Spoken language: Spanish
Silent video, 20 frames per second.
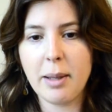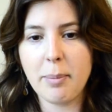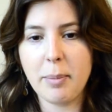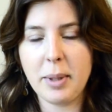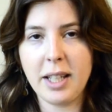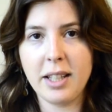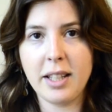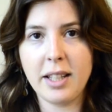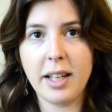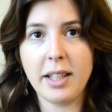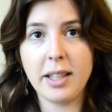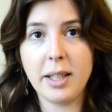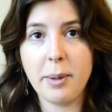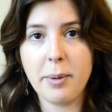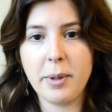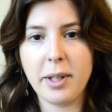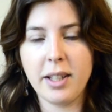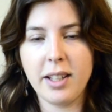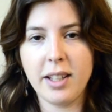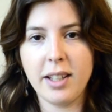
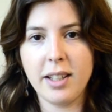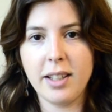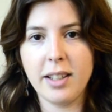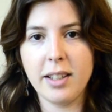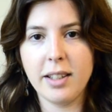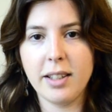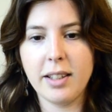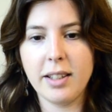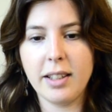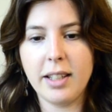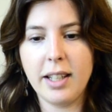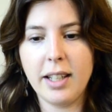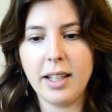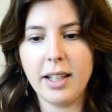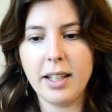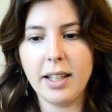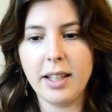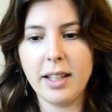Administrativa de, eh,